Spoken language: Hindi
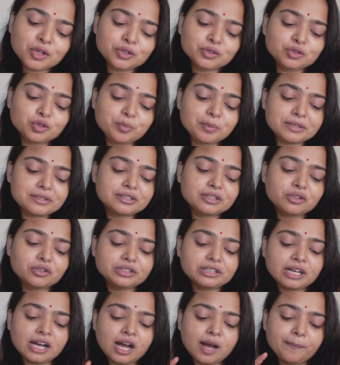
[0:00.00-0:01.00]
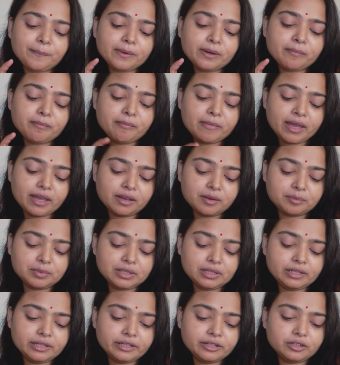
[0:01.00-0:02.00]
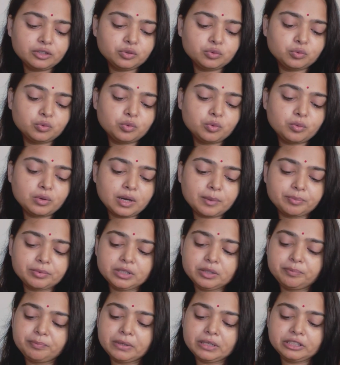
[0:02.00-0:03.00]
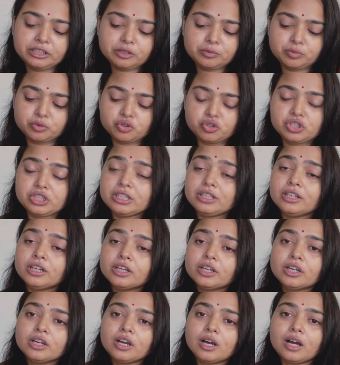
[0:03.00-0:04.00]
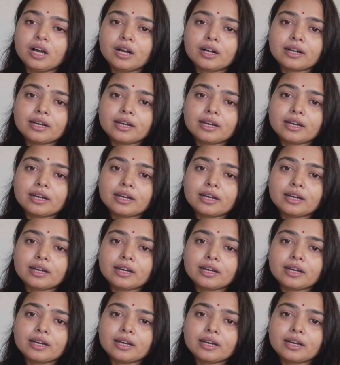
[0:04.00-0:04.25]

दो बज रहे हो यहाँ पर मैं अभी ले रही हूँ अपनी पनीर भुजी आ,